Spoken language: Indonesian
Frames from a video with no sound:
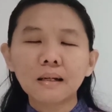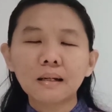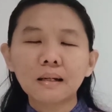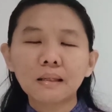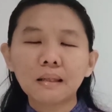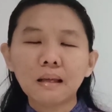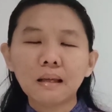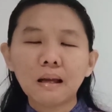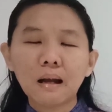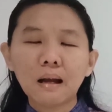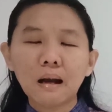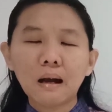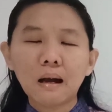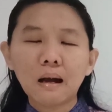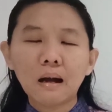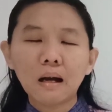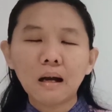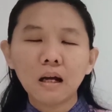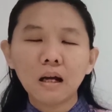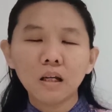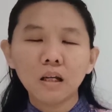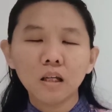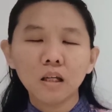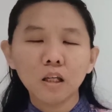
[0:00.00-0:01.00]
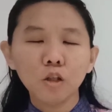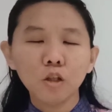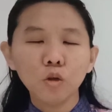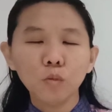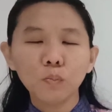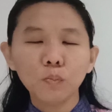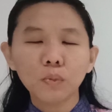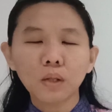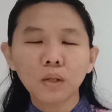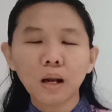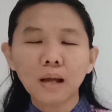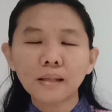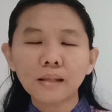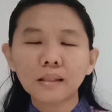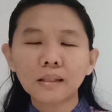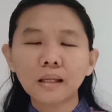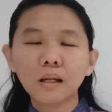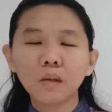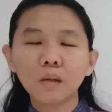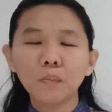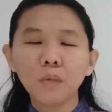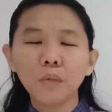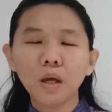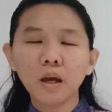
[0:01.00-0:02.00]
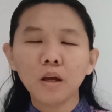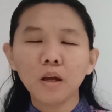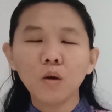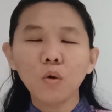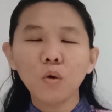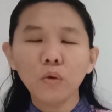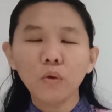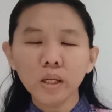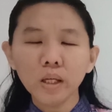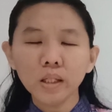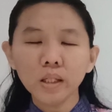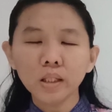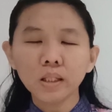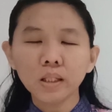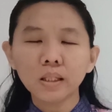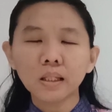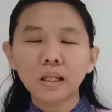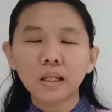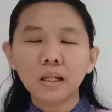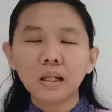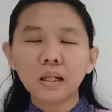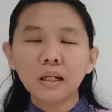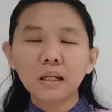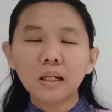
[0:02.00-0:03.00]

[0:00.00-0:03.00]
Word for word: ketika hidup terasa lebih egois,